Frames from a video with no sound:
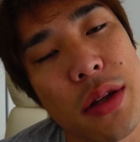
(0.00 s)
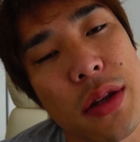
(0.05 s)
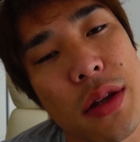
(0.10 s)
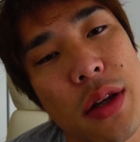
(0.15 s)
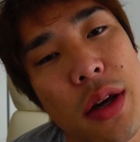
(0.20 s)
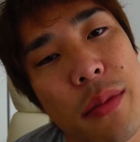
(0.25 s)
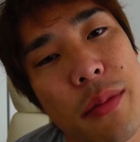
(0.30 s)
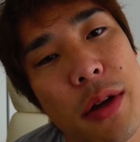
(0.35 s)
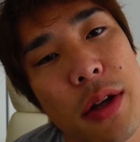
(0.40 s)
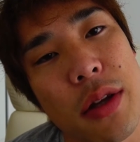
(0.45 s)

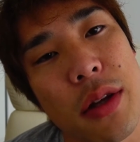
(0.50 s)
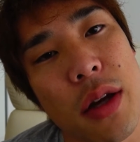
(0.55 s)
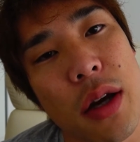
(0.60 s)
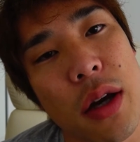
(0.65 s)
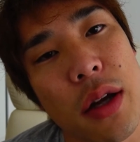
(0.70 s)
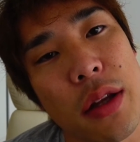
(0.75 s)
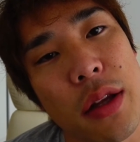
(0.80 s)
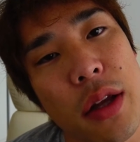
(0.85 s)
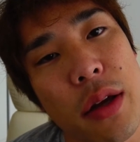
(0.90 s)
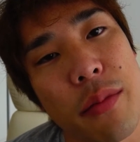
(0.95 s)
ちゃめ
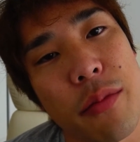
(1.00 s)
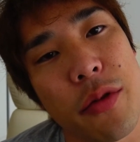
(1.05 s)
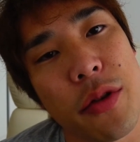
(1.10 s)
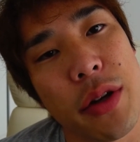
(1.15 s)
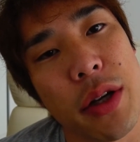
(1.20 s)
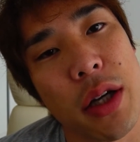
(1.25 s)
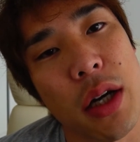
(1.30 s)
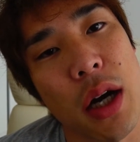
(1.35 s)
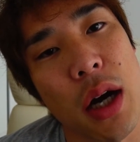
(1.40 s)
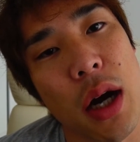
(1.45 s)
ちゃ眠
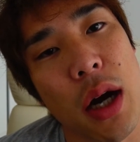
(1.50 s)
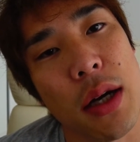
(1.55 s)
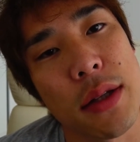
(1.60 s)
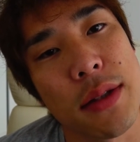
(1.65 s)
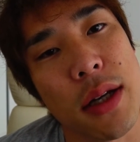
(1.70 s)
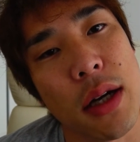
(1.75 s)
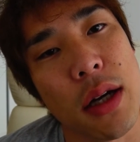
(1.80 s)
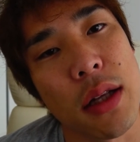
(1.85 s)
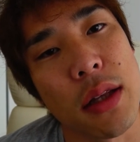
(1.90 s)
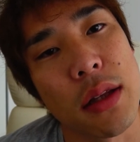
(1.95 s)
りが
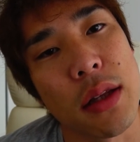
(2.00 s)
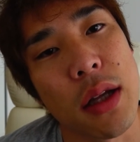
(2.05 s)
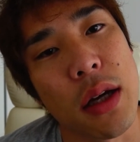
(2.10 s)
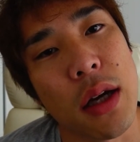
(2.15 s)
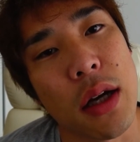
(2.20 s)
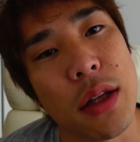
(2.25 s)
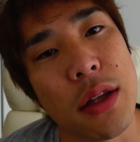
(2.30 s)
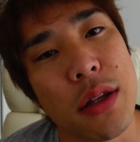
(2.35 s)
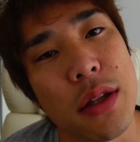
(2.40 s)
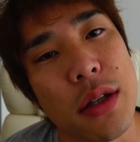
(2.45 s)
浅かった
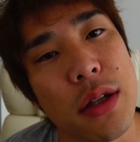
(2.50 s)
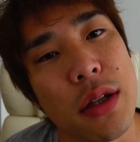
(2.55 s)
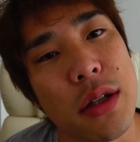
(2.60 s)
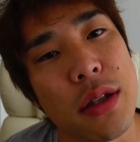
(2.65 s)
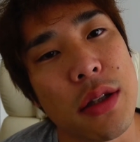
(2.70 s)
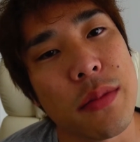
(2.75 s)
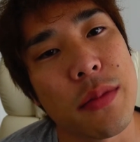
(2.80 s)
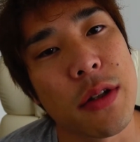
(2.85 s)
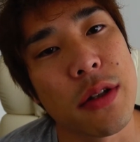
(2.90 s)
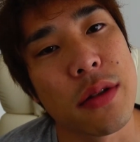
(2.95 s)
感じが
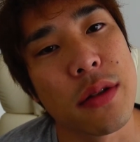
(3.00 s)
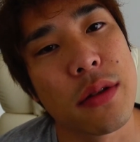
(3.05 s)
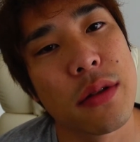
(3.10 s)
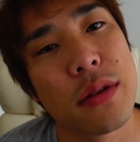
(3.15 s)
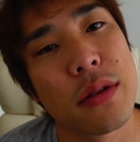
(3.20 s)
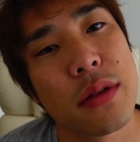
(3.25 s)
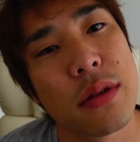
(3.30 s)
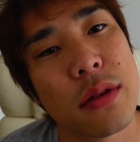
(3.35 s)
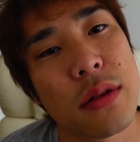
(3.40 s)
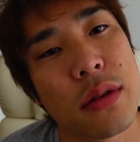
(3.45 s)
しま
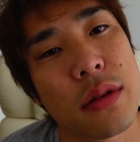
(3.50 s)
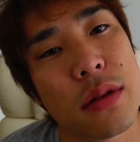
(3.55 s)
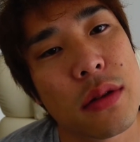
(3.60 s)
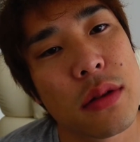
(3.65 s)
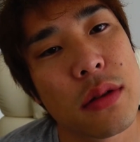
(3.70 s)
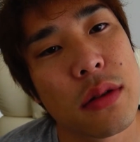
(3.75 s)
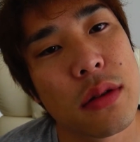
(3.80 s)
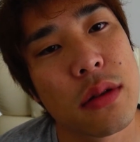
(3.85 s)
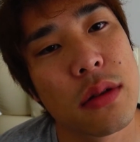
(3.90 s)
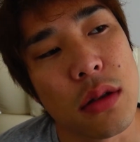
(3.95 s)
す
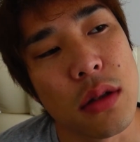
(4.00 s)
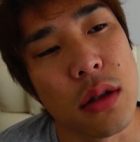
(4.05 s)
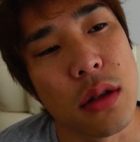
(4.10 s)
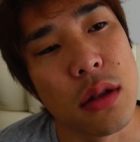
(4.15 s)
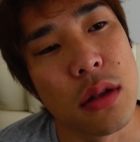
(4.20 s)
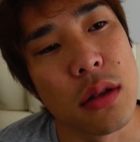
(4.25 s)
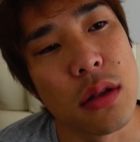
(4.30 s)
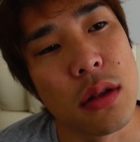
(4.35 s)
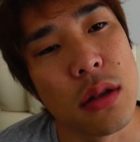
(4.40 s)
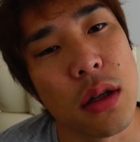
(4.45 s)

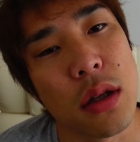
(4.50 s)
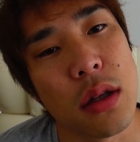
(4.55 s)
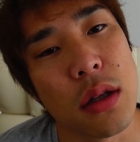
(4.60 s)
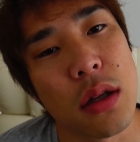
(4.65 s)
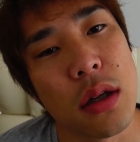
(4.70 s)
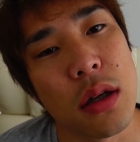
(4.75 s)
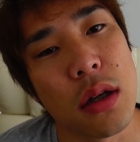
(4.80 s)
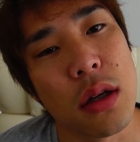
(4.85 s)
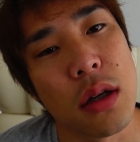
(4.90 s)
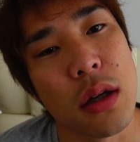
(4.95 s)
全然
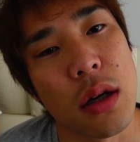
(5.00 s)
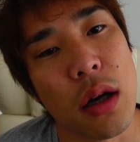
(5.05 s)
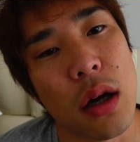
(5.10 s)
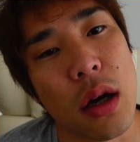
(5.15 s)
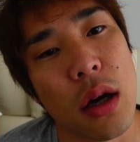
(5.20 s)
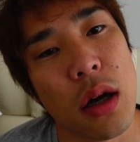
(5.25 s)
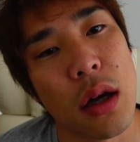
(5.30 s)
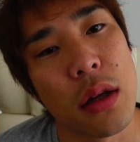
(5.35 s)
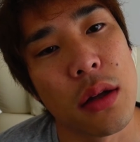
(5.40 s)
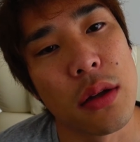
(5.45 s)
なんか
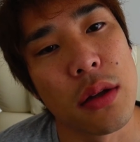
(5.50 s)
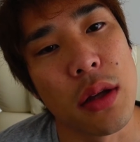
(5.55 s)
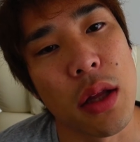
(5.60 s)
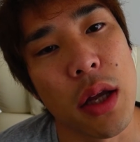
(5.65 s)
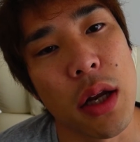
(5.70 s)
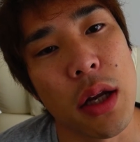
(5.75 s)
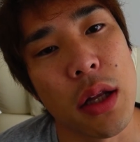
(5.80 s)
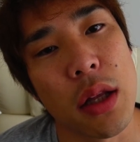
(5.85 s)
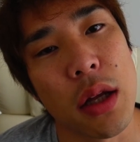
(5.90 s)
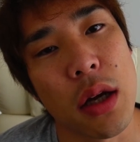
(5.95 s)

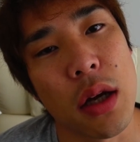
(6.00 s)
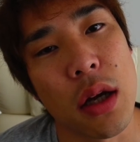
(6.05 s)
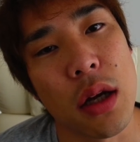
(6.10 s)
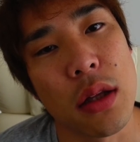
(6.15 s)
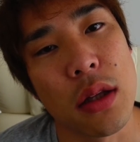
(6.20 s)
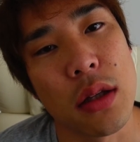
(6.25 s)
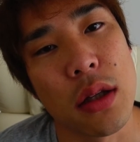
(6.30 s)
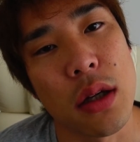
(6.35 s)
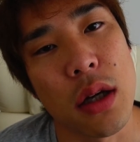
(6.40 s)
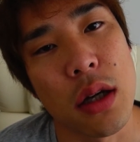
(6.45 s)
寝れた
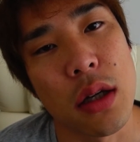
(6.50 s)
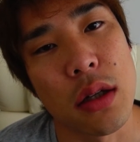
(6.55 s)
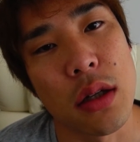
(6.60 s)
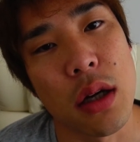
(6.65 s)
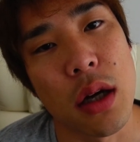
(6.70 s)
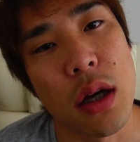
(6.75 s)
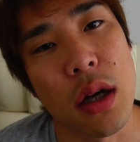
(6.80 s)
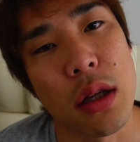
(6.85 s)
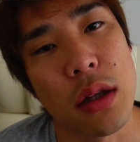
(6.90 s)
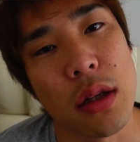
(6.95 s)
感覚
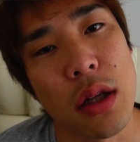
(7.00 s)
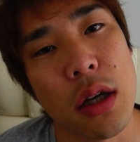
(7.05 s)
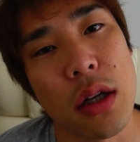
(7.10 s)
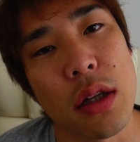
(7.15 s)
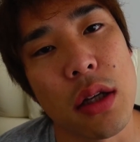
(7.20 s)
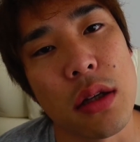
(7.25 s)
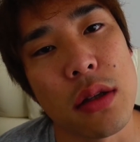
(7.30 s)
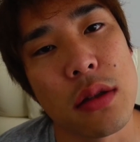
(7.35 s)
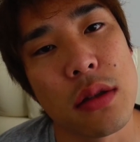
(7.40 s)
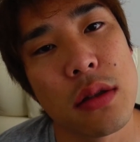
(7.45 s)
がない
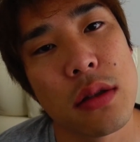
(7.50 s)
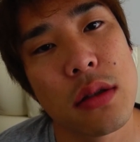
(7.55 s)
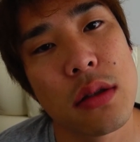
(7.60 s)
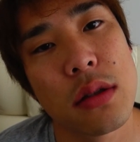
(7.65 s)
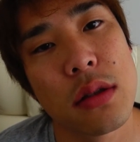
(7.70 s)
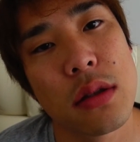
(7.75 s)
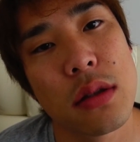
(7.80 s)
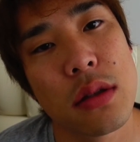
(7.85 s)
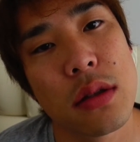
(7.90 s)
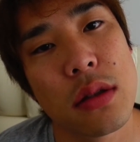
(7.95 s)
で
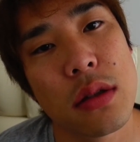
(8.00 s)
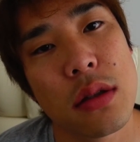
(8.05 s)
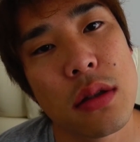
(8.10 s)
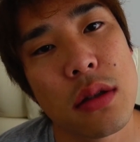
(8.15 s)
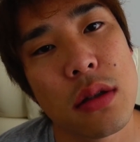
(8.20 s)
す